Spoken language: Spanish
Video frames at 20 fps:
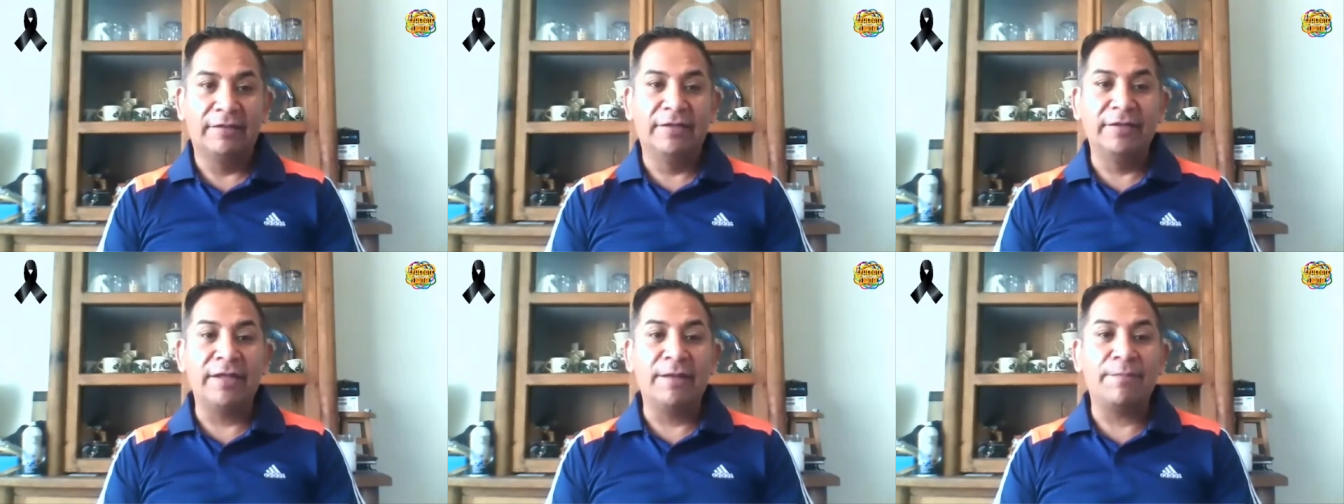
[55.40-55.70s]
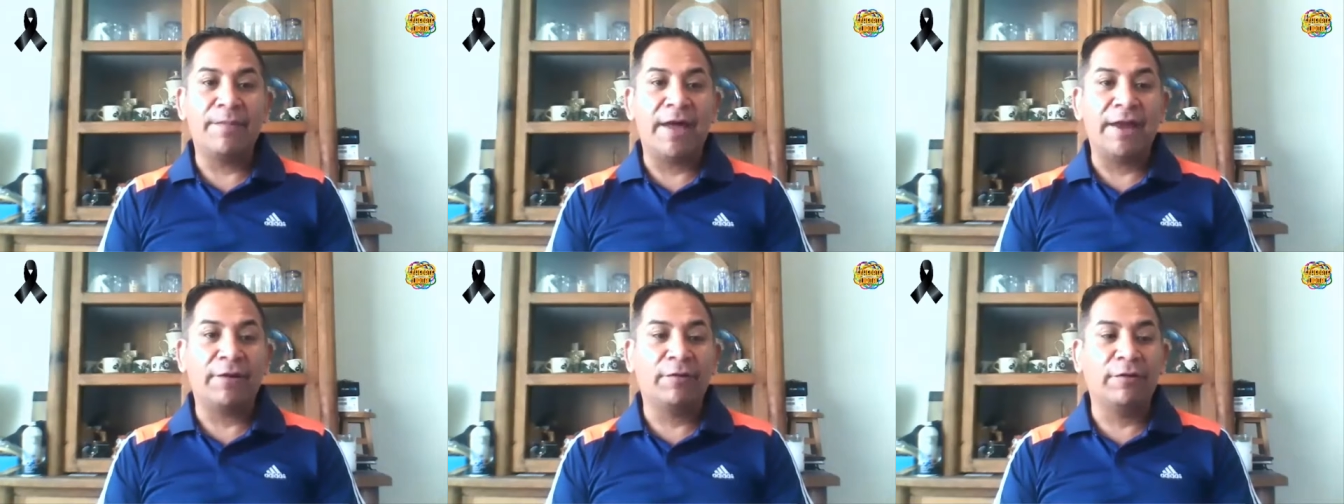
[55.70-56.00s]
Sin
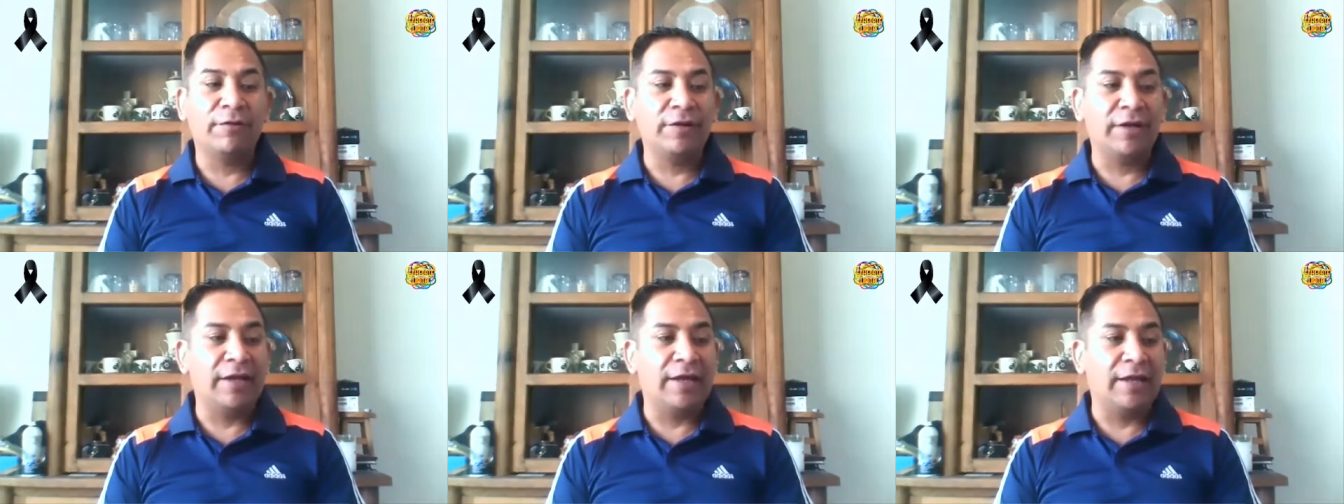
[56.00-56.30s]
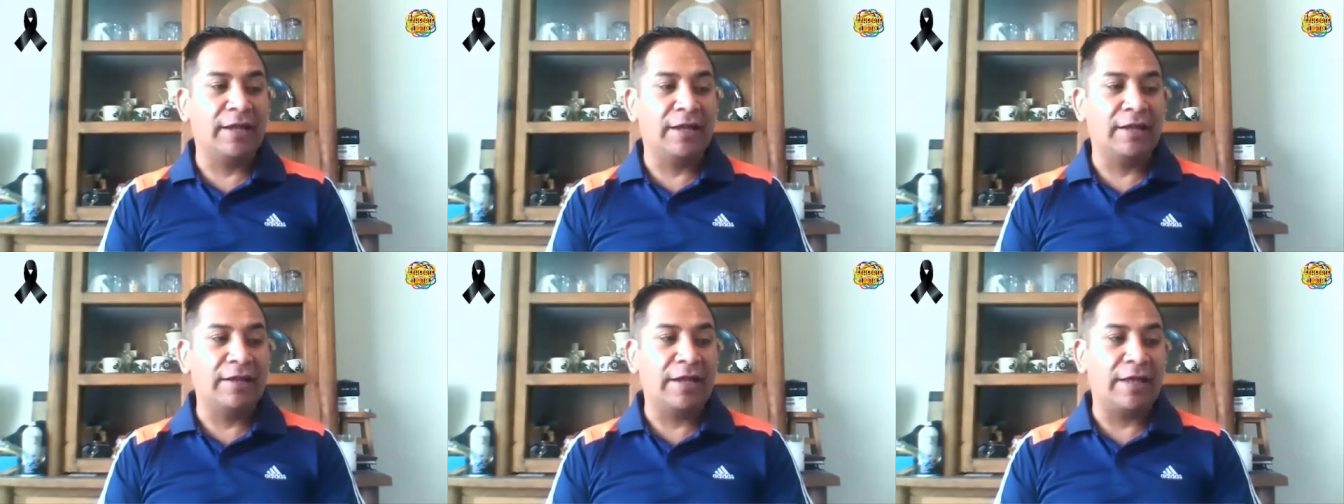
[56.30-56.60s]
embargo,
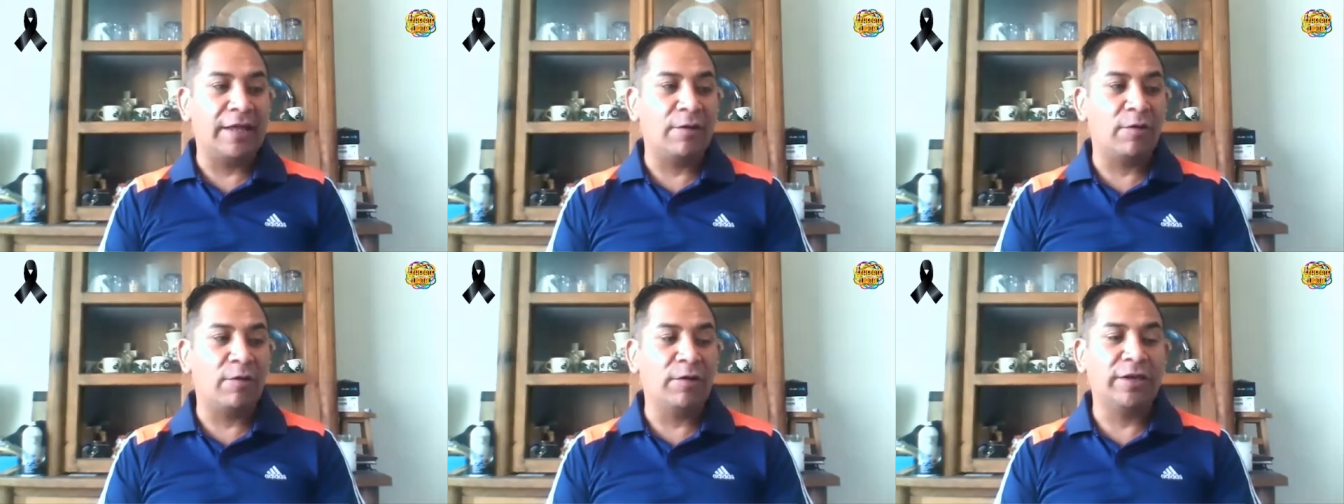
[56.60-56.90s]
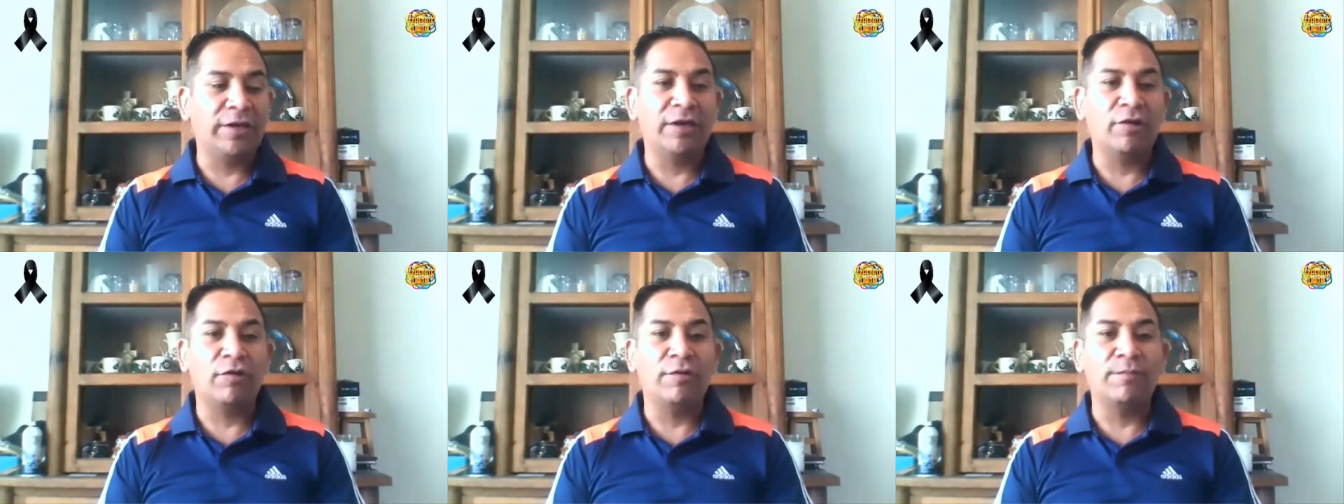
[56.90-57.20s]
eh, el día de
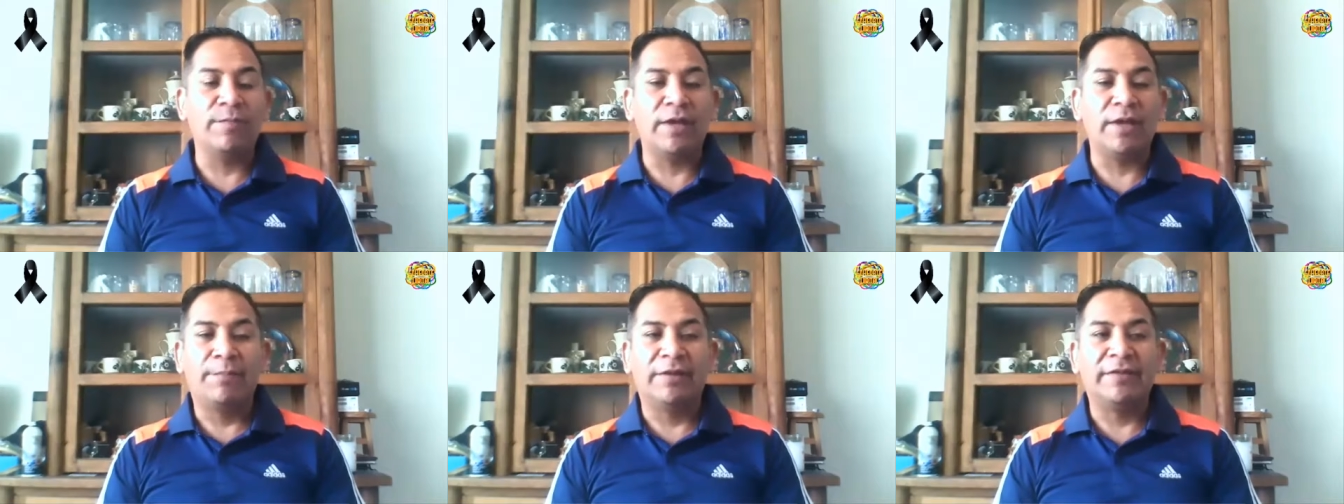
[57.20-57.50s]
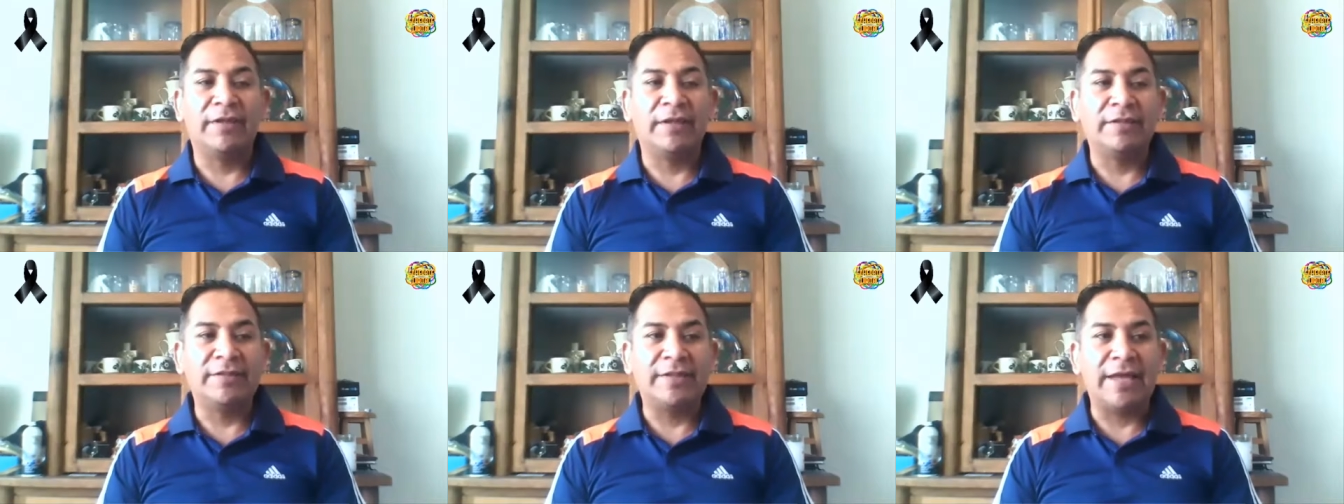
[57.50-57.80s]
hoy quiero
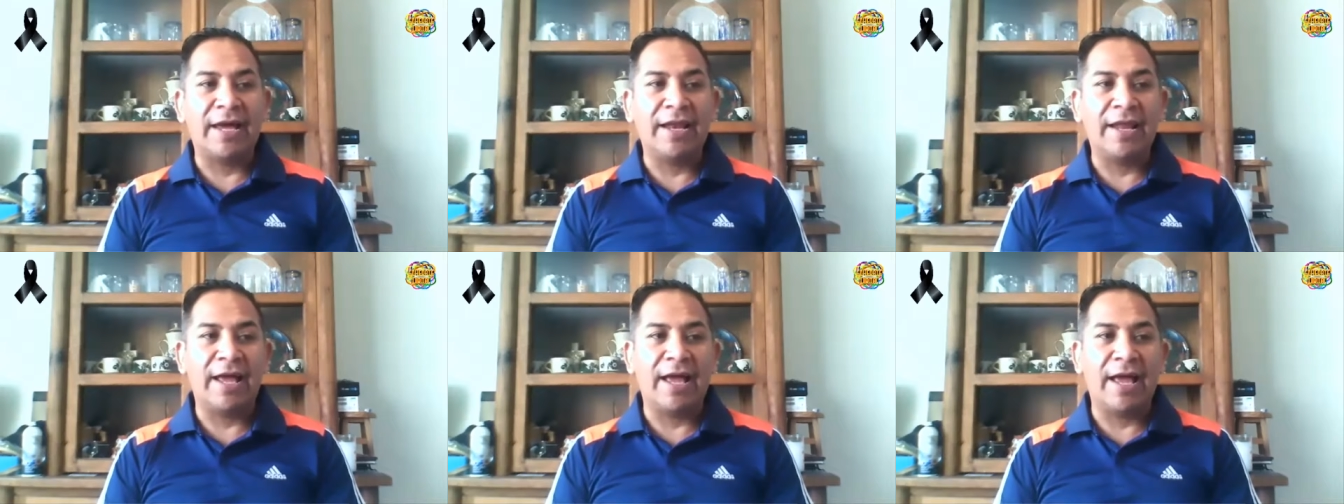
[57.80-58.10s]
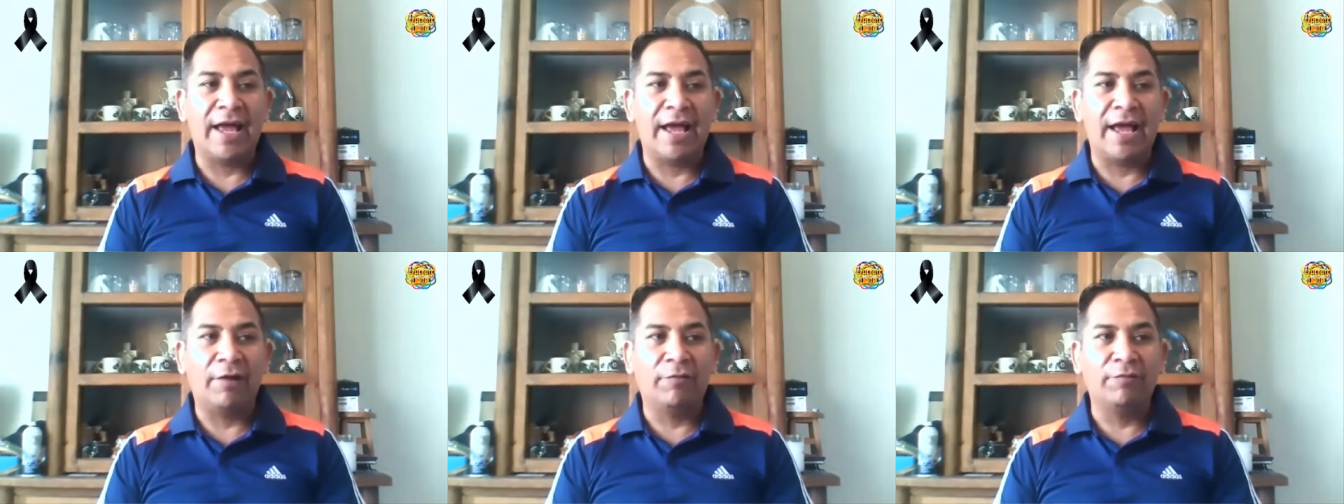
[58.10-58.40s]

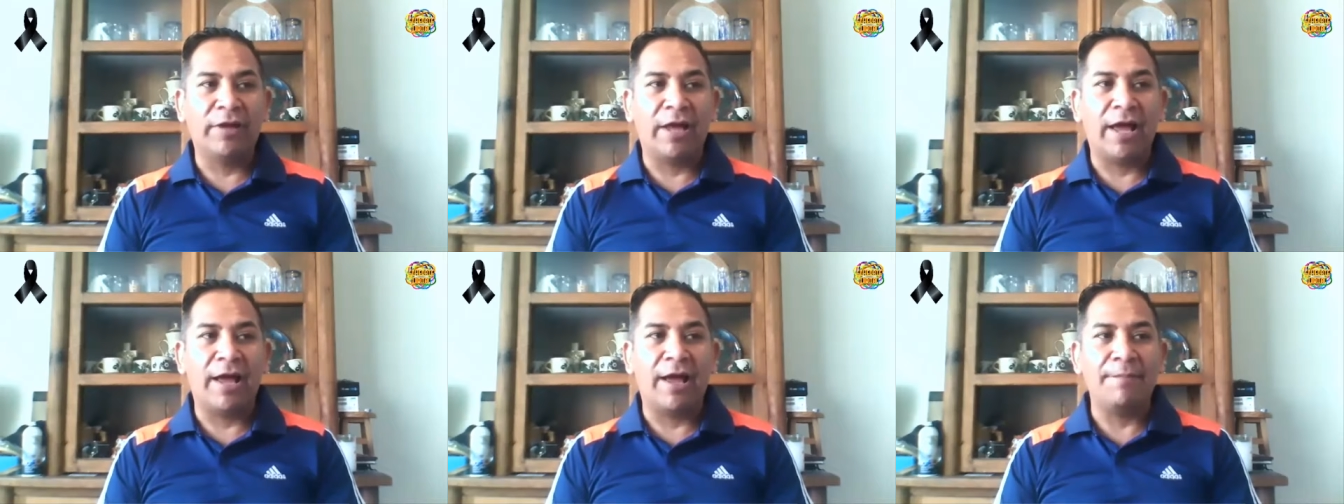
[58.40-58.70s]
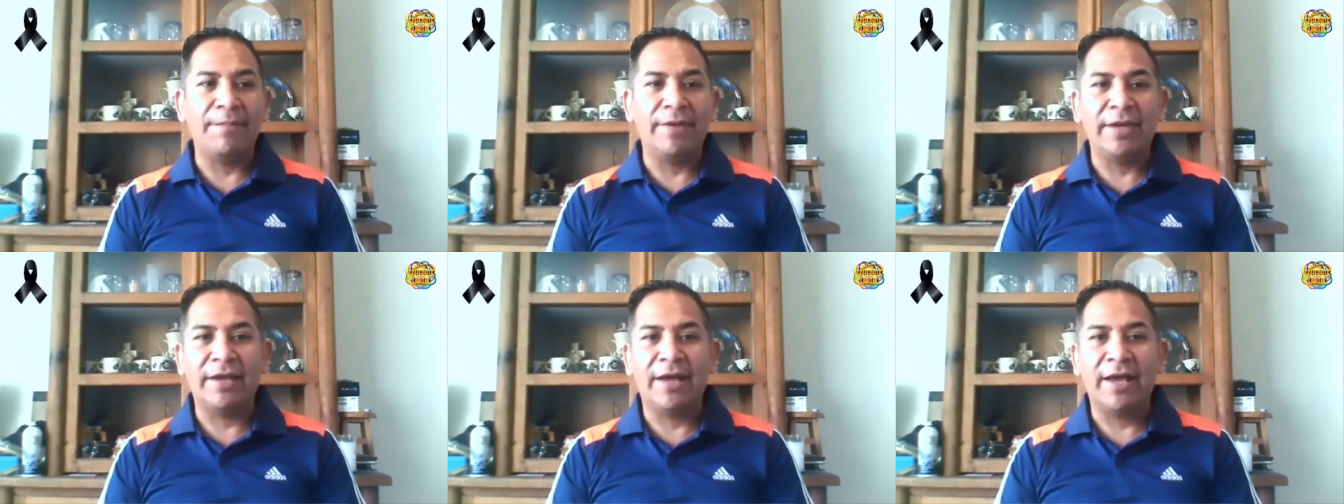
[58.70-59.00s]
presentar a una
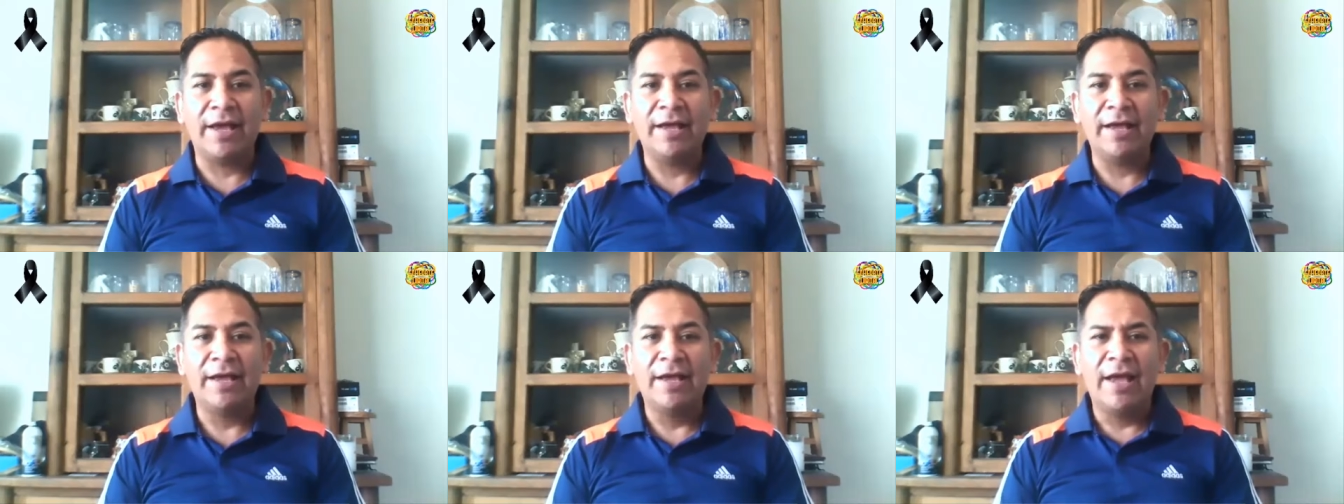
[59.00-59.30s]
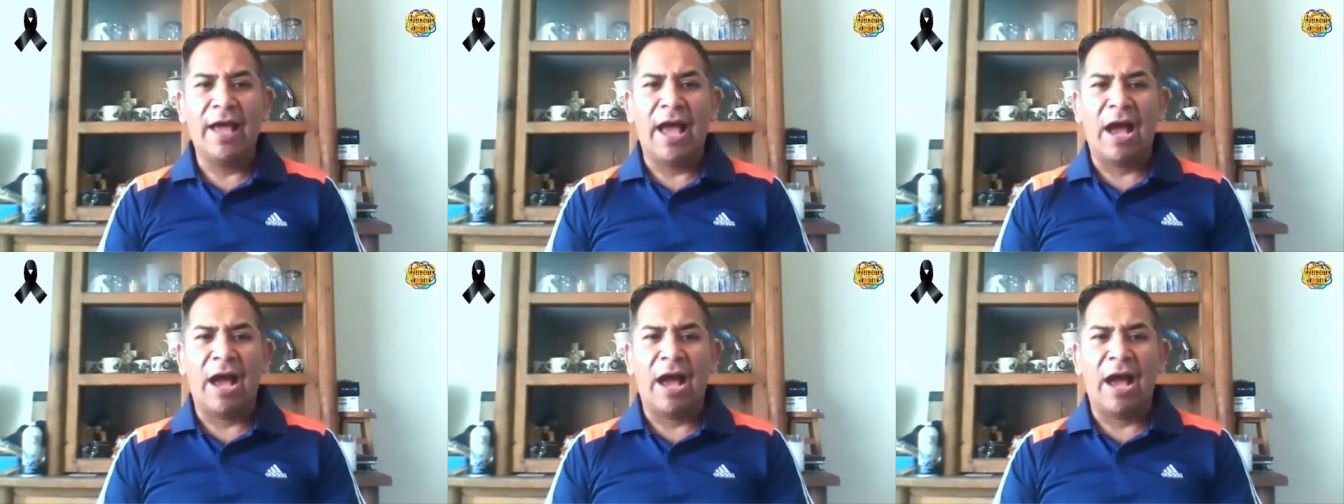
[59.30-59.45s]
amiga,